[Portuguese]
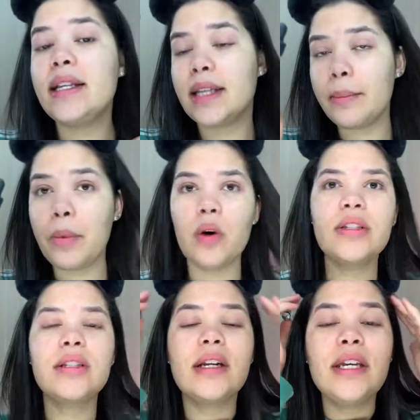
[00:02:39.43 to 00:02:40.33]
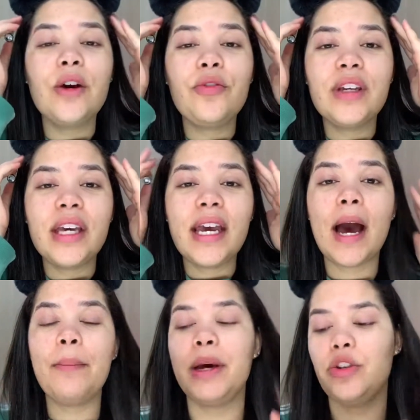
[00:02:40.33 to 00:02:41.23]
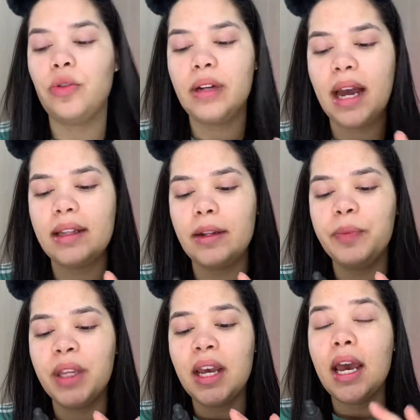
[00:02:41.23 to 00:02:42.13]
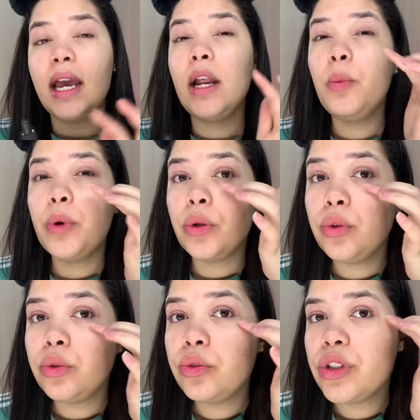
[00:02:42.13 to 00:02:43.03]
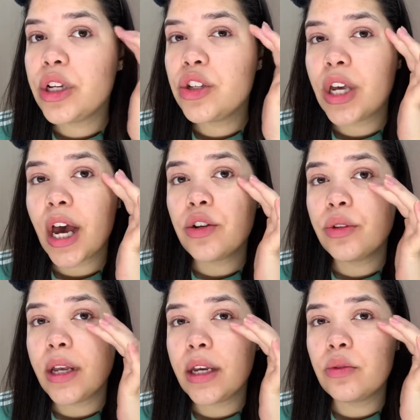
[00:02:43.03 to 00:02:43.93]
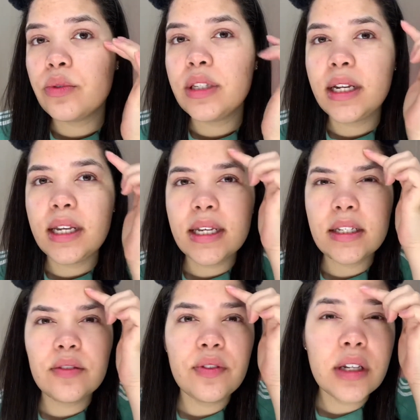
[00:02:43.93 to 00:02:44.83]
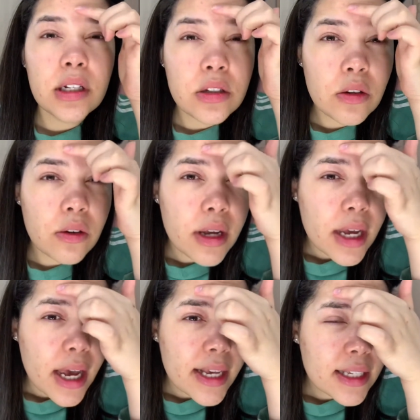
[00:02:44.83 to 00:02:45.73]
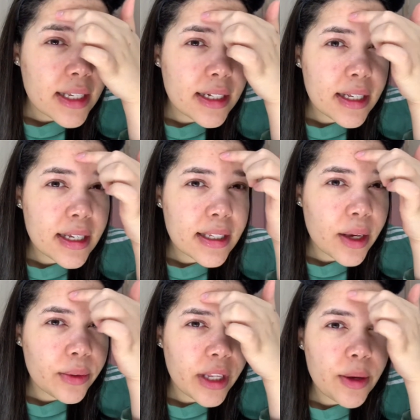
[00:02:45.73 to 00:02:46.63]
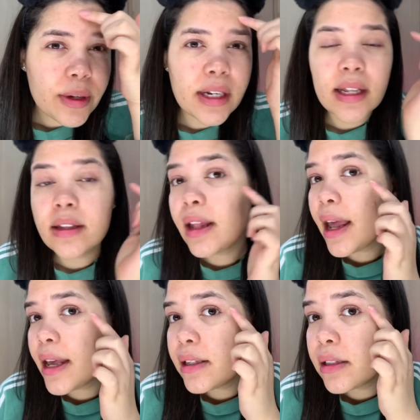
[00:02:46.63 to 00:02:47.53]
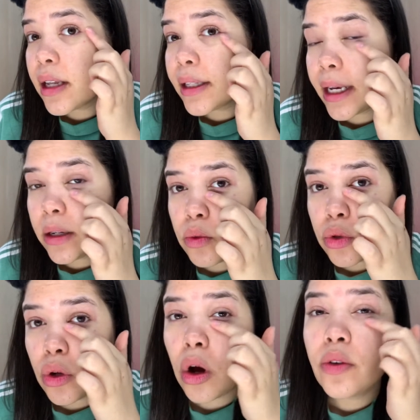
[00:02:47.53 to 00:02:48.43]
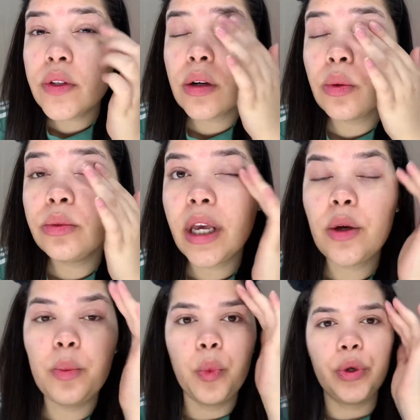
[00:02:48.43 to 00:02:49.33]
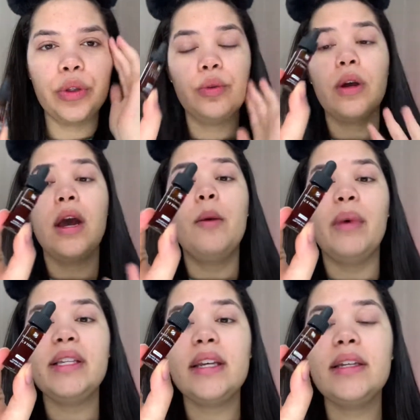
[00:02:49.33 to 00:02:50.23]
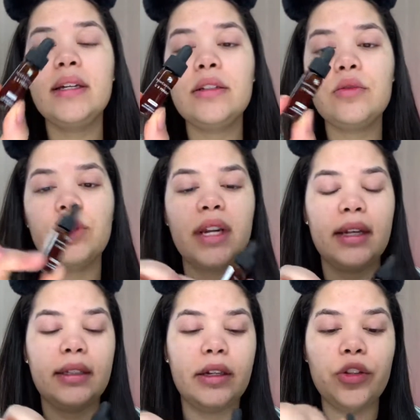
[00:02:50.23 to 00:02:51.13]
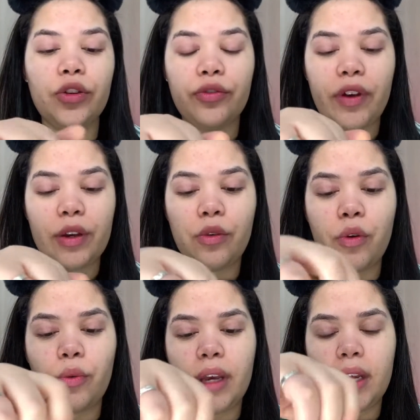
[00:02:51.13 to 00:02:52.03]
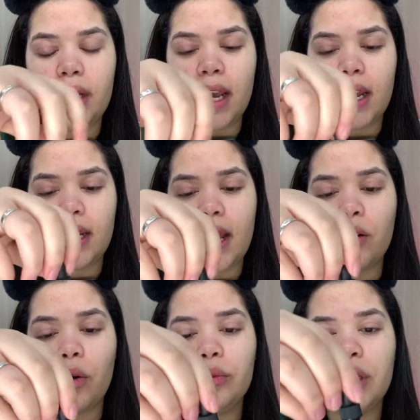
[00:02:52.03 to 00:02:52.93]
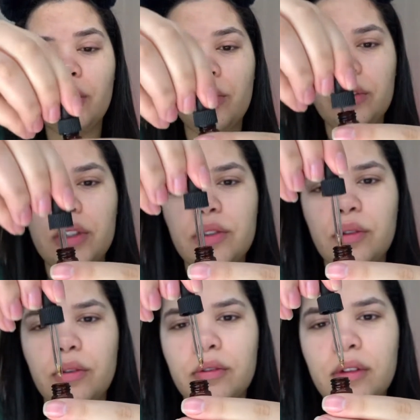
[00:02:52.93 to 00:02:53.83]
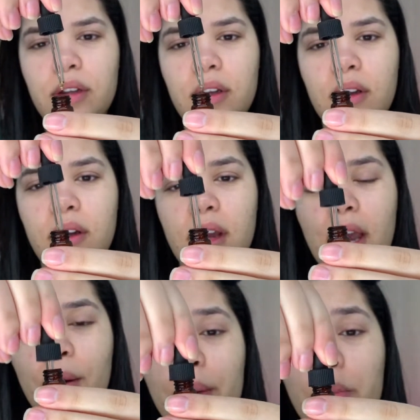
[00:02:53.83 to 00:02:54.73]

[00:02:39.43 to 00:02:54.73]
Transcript: essa amostra e eu fiquei apaixonada. Ele é um produto, gente, que ajuda a reduzir linhas finas, ó. Essas linhas que eu tenho aqui na testa, até que nos olhos eu não tenho muito. Mas aí, antes do hidratante, eu venho com ele. Ele é em conta-gotas, ó. É uma